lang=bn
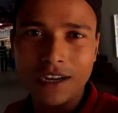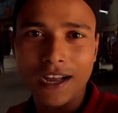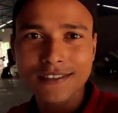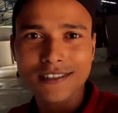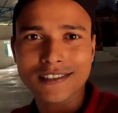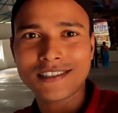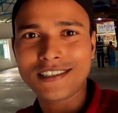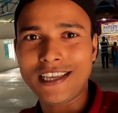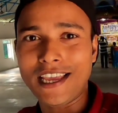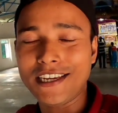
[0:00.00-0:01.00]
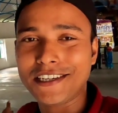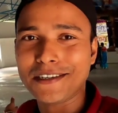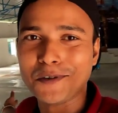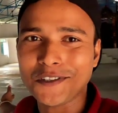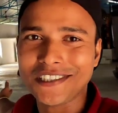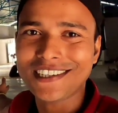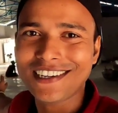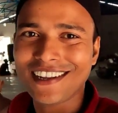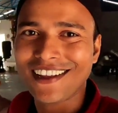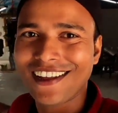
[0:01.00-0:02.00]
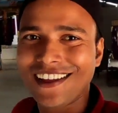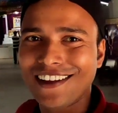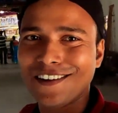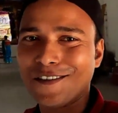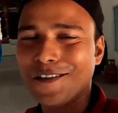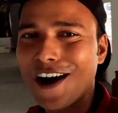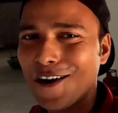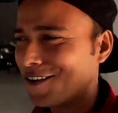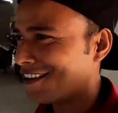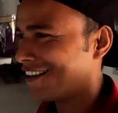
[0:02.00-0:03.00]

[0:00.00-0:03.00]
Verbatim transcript: গাইজ এই সেই মন্দির ওয়াও